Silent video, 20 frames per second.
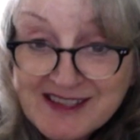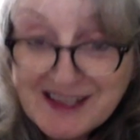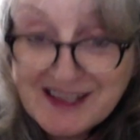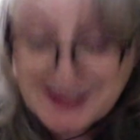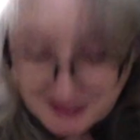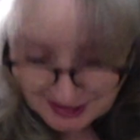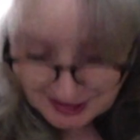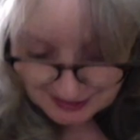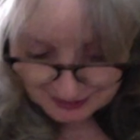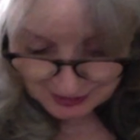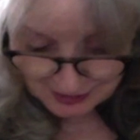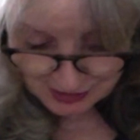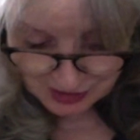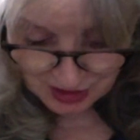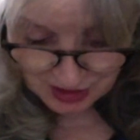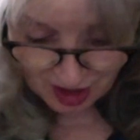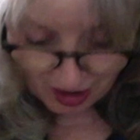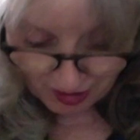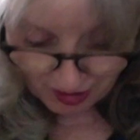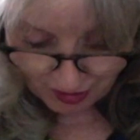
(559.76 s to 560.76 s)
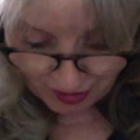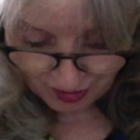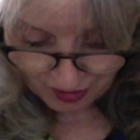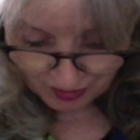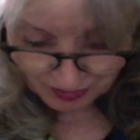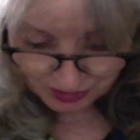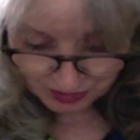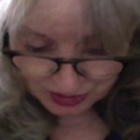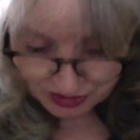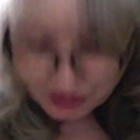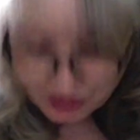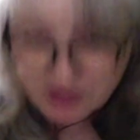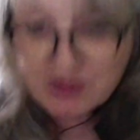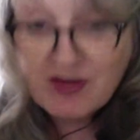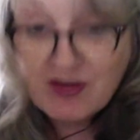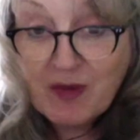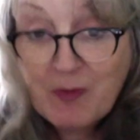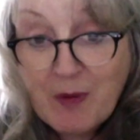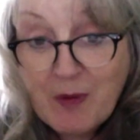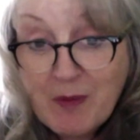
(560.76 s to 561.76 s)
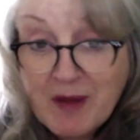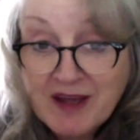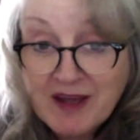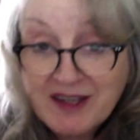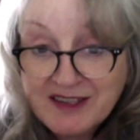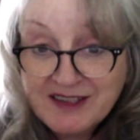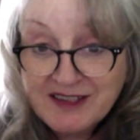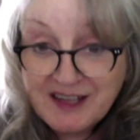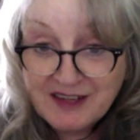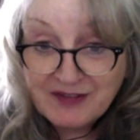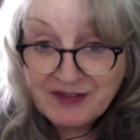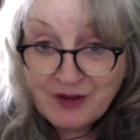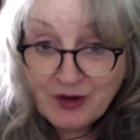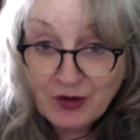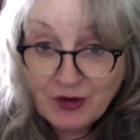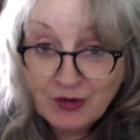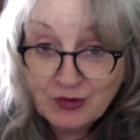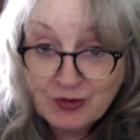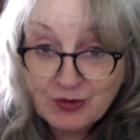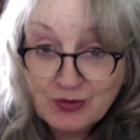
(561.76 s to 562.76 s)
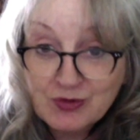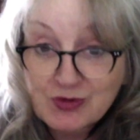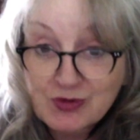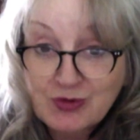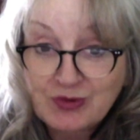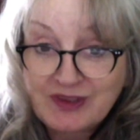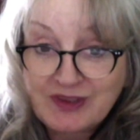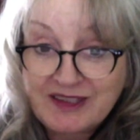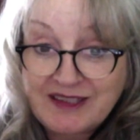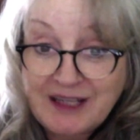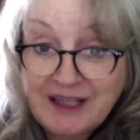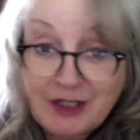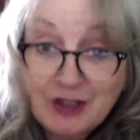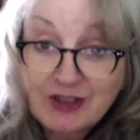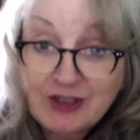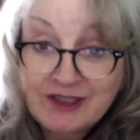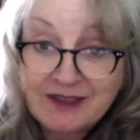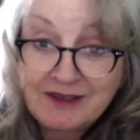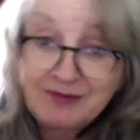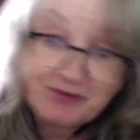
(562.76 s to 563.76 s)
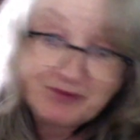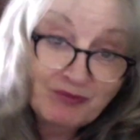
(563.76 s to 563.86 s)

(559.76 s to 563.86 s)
carte-là sort, je ne vais pas manquer d'aller faire un tour du côté de la loterie.